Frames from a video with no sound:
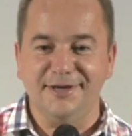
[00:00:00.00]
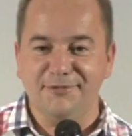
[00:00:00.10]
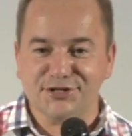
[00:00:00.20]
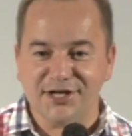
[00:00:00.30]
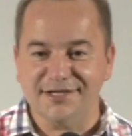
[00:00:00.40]
nie
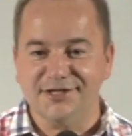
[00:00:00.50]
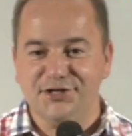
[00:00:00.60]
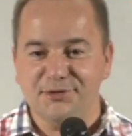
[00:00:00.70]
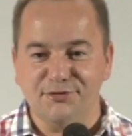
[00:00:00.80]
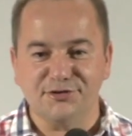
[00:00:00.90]
ma szans,
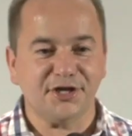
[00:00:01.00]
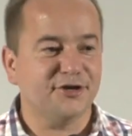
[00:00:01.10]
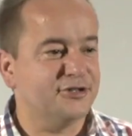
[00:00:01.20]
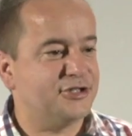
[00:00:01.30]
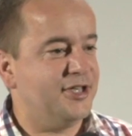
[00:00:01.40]
jeśli Bóg
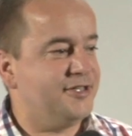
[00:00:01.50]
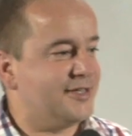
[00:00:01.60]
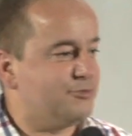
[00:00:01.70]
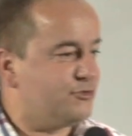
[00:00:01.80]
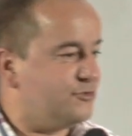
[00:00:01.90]
czegoś nie,
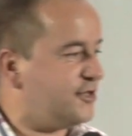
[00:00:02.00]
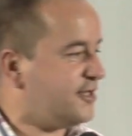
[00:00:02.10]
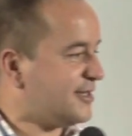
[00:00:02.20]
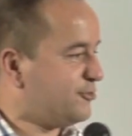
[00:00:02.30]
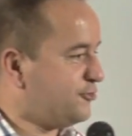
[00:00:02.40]
nie zbuduje,
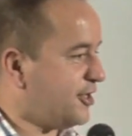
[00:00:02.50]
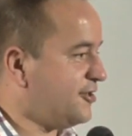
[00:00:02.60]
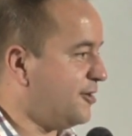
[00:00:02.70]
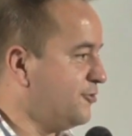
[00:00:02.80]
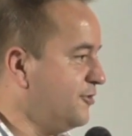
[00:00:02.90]
nie zbuduje
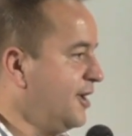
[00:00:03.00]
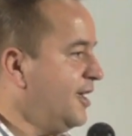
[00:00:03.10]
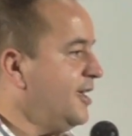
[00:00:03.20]
domu,